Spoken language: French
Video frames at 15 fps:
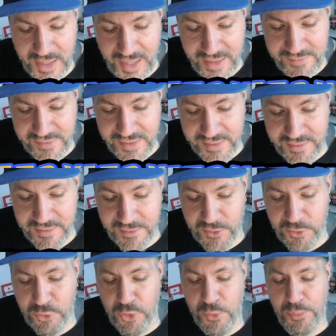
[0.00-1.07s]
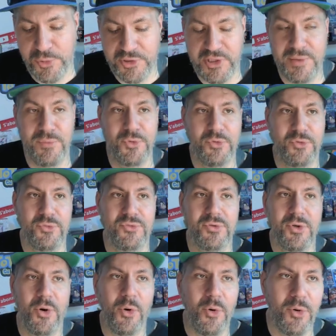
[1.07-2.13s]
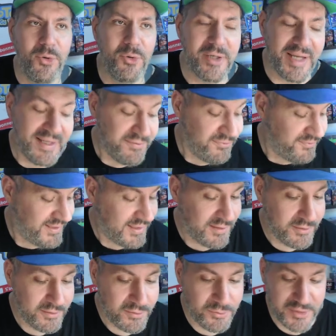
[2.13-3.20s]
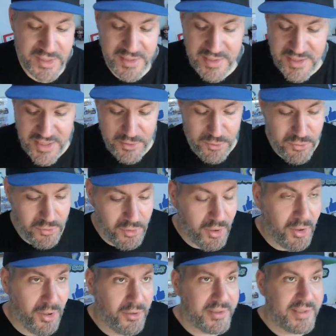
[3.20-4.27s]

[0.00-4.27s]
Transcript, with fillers: avec le petit Mewtwo holographique qu'on a déjà eu en